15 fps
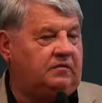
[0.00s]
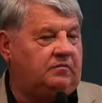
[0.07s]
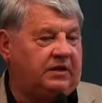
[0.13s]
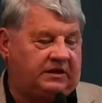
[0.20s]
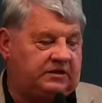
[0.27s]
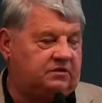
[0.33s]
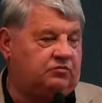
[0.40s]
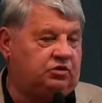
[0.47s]

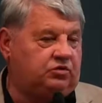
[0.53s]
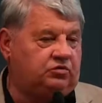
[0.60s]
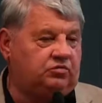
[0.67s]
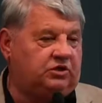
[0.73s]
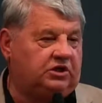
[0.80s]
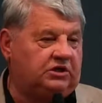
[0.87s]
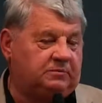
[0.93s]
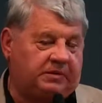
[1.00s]
Поэтому иду,
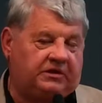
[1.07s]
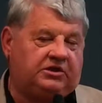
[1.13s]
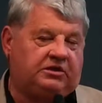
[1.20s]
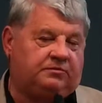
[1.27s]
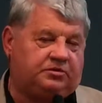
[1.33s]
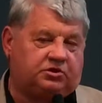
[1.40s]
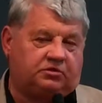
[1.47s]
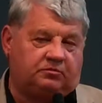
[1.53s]
говорит,
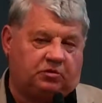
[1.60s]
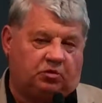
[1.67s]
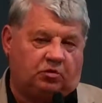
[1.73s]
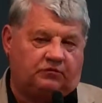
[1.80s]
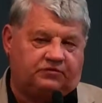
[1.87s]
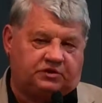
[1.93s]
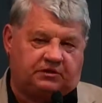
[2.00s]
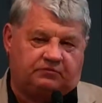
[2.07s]
погибшим
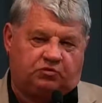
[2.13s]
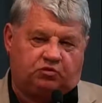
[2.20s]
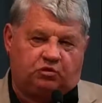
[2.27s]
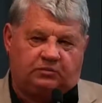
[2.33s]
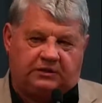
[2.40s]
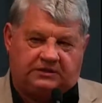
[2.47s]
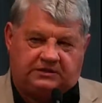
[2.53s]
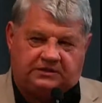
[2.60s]
овцам
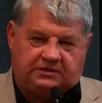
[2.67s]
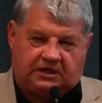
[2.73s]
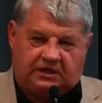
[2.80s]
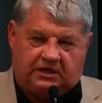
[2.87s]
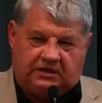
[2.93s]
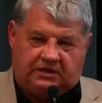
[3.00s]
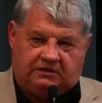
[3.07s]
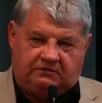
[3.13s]
дома
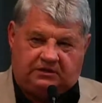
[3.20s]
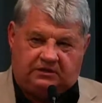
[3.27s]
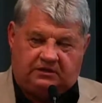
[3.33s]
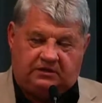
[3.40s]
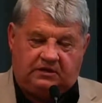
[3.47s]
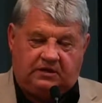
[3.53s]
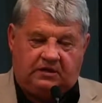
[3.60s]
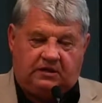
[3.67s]
Израилева.
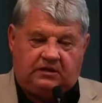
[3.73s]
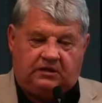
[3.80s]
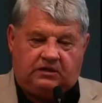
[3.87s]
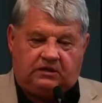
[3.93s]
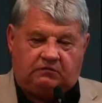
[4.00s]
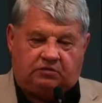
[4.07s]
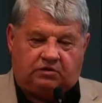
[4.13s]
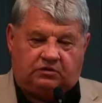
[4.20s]

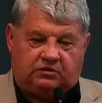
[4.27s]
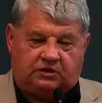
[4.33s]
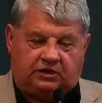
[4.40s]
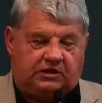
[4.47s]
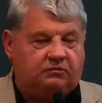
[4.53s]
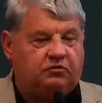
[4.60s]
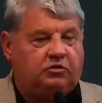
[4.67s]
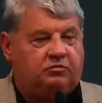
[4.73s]
И вот
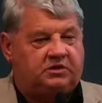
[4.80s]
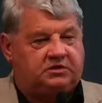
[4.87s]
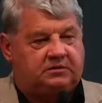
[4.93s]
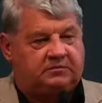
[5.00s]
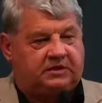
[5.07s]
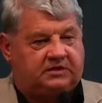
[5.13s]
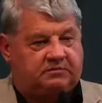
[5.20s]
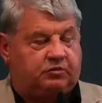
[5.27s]
таким
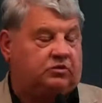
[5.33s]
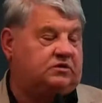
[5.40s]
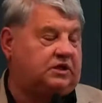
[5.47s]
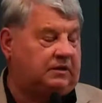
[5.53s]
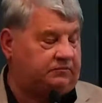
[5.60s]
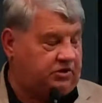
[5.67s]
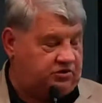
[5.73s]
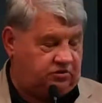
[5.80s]
образом Господь
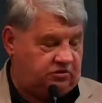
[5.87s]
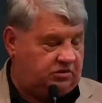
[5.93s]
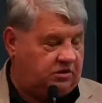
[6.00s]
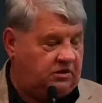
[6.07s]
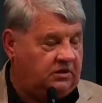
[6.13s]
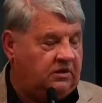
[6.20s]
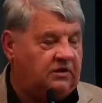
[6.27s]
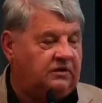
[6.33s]
там еще
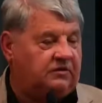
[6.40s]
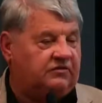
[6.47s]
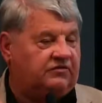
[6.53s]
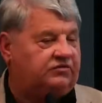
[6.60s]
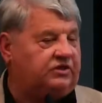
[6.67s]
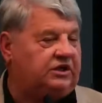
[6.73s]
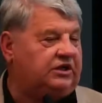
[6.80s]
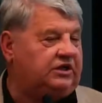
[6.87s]

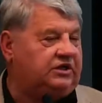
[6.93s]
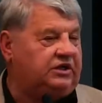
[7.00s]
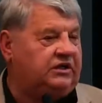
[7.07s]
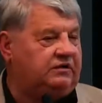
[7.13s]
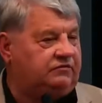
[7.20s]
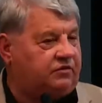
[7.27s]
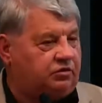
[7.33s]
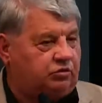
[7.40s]

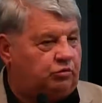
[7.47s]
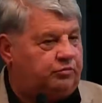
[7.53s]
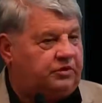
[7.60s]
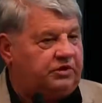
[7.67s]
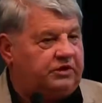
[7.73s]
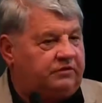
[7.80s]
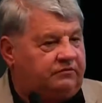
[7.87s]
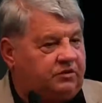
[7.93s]
вдалеке, в
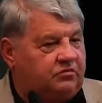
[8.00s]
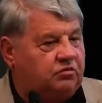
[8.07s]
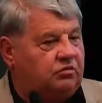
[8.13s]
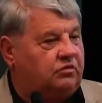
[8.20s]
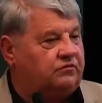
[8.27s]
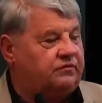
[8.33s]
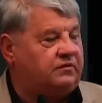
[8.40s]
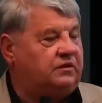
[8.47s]
глубине
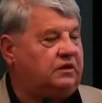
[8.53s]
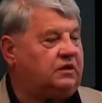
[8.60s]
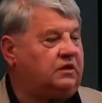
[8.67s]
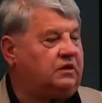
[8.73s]
веков –